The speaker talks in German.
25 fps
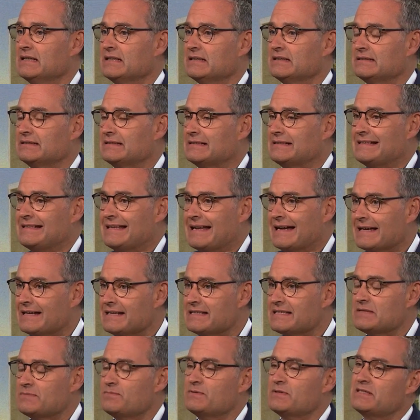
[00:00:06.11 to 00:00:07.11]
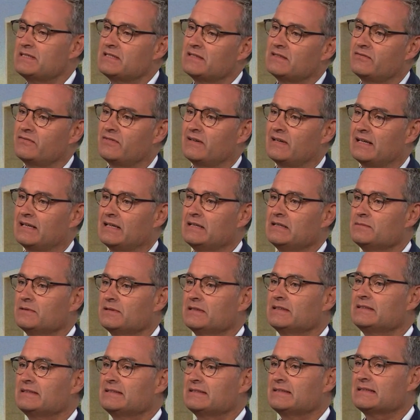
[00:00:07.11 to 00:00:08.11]
ein kleines bisschen
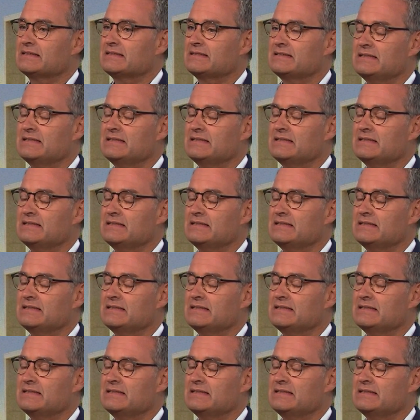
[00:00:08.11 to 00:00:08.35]
veralbert, dass